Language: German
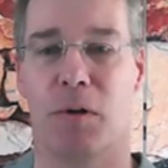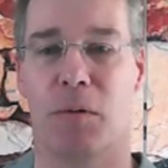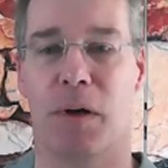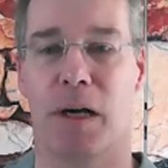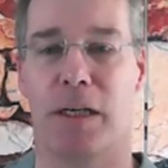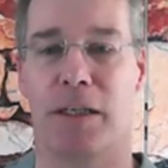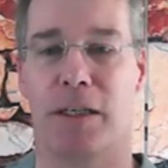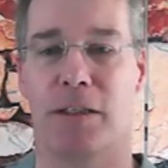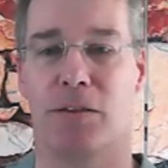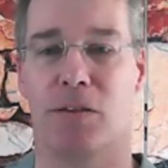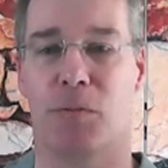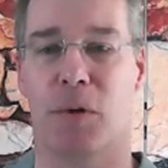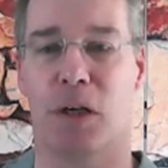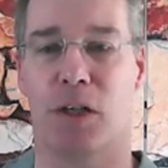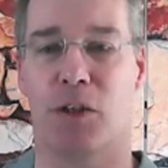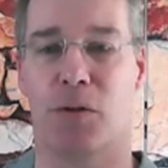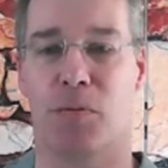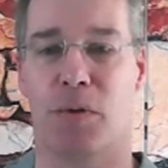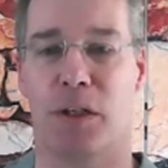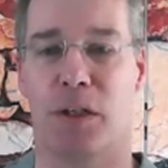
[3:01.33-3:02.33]
mal hier zum
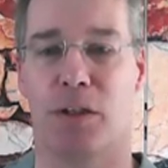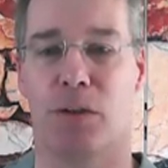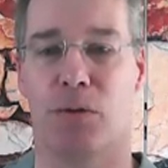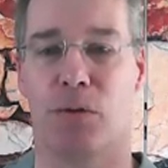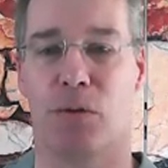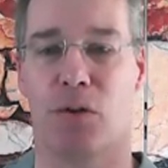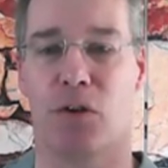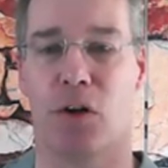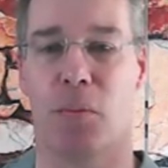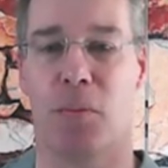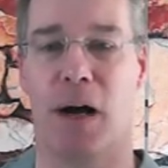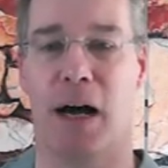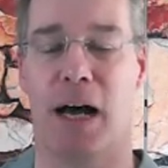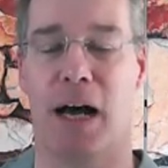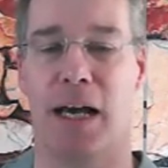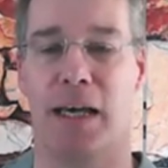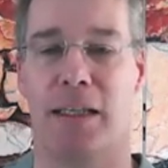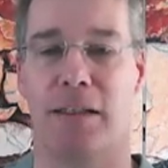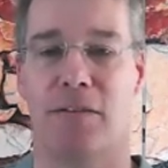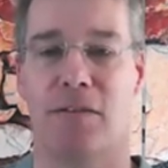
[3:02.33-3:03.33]
Beispiel
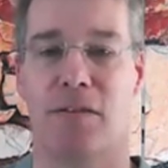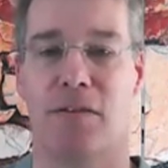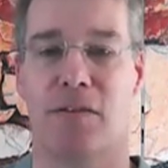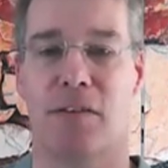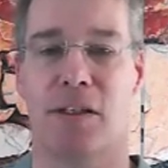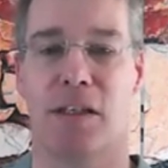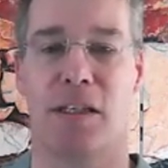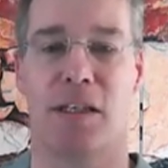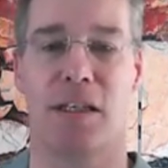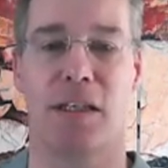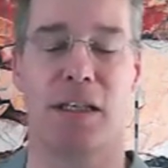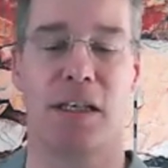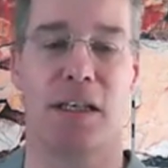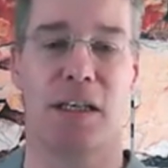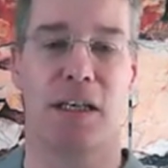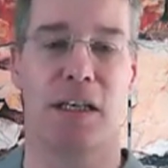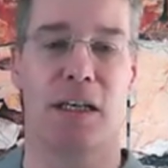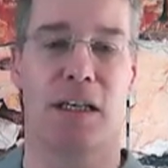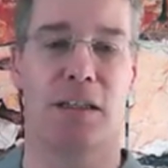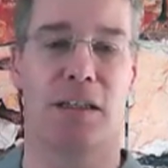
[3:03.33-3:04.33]
0,1,
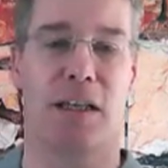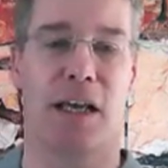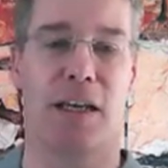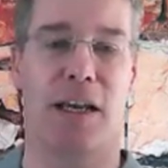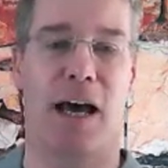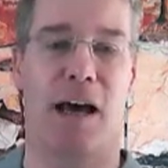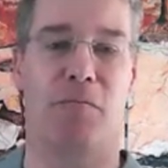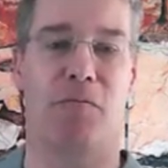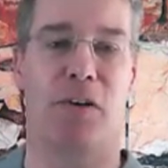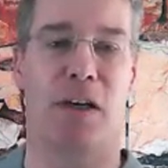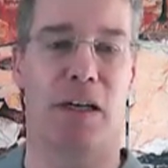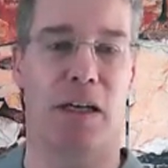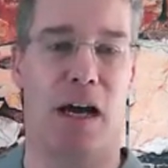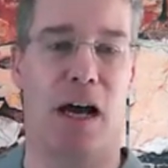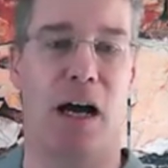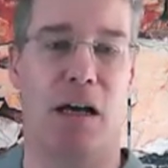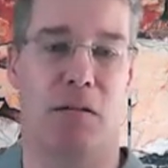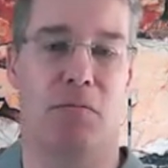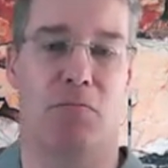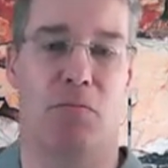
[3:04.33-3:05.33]
dann haben wir
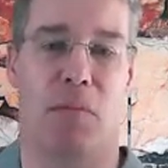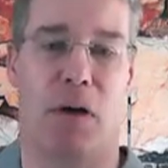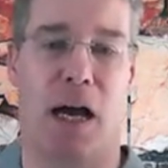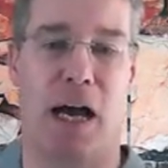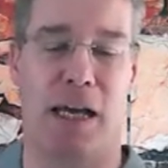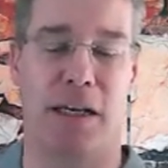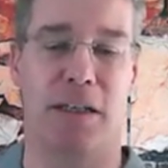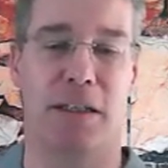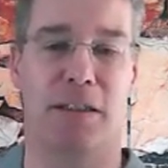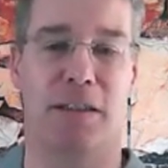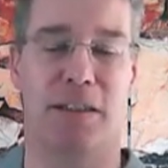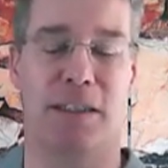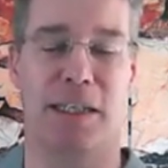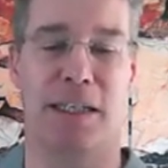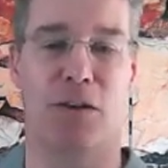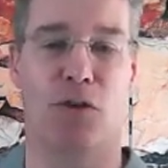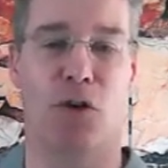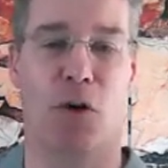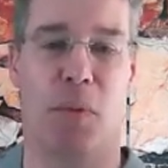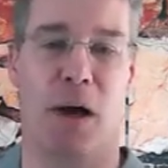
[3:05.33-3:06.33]
eine
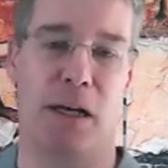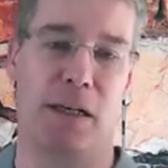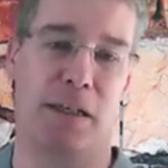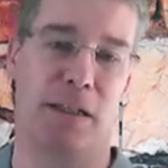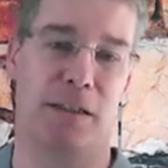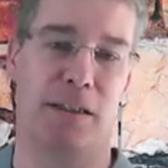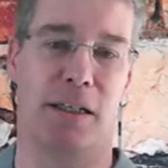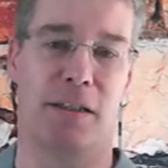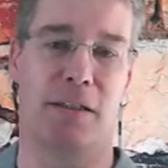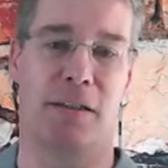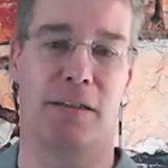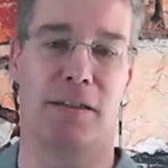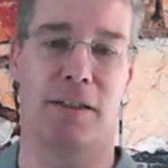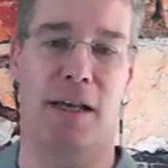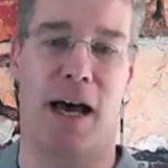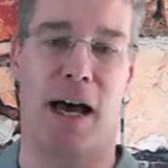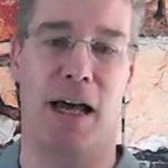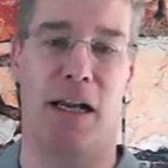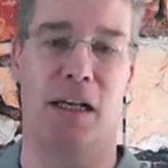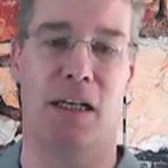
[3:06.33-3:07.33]
denormalisierte
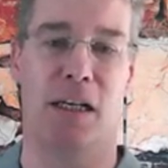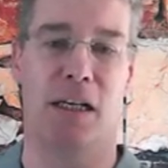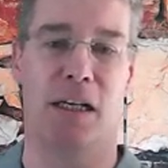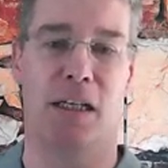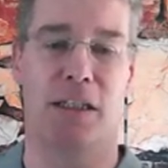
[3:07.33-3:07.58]
Zahl.